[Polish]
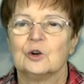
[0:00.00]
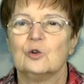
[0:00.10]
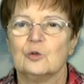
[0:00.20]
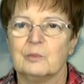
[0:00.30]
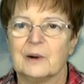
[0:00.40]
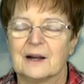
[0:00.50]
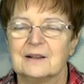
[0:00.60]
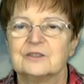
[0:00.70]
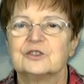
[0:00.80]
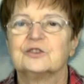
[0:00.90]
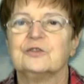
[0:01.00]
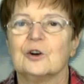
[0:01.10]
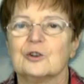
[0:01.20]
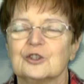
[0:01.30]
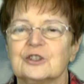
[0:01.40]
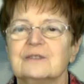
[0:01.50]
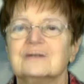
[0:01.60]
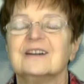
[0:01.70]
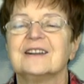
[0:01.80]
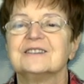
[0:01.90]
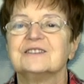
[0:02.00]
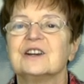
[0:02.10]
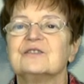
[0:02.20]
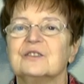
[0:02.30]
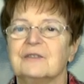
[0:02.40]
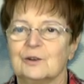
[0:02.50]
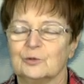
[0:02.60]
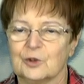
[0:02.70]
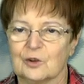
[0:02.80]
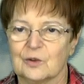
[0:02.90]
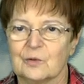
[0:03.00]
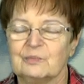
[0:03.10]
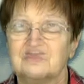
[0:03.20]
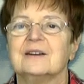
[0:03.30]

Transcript: Kuba stworzy rezerwę walutową.